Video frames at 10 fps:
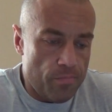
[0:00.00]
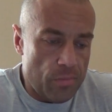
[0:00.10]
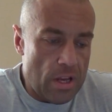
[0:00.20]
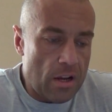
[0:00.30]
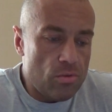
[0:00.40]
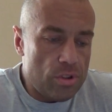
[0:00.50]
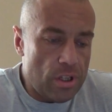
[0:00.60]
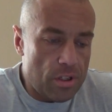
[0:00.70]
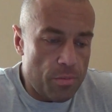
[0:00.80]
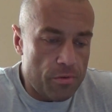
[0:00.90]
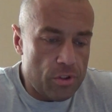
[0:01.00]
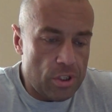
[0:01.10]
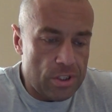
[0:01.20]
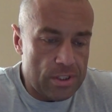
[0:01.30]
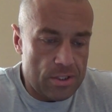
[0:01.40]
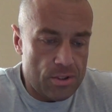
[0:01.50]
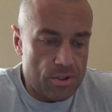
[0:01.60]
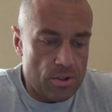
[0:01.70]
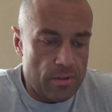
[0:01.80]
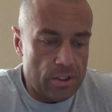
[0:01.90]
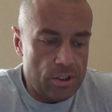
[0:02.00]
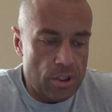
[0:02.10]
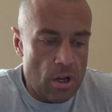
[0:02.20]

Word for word: Jaką dietę powinieneś zastosować?